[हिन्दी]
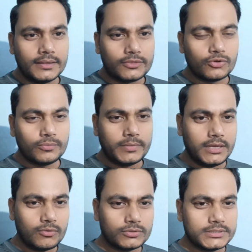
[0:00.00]
तो मेरी
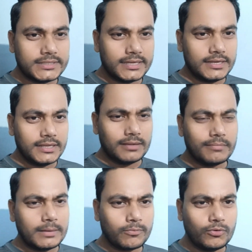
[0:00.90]
कोशिश ये रहेगी मैं
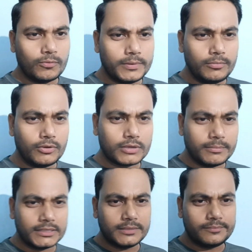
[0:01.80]
आपको अपने ब्लॉग के
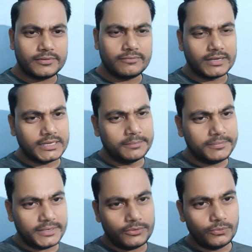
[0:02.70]
माध्यम से वहाँ की
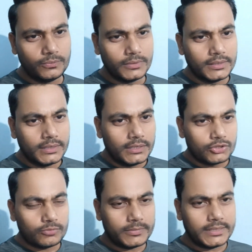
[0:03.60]
अपडेट दूँ
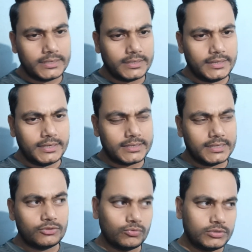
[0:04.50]
तो मैं एक या
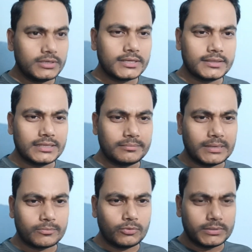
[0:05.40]
दो दिन के अंदर मैं
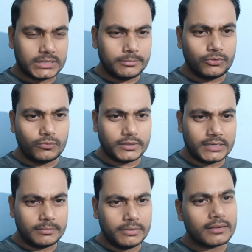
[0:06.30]
आपको बता भी दूंगा कि
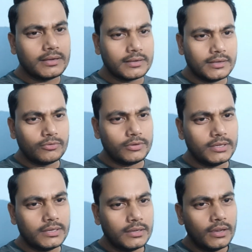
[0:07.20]
रामलीला कहाँ कहाँ हो रही
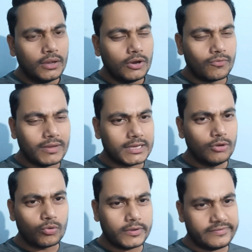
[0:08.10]
है और वहाँ की
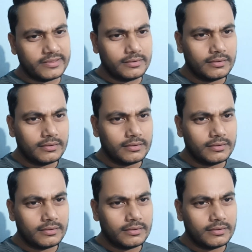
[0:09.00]
लोकेशन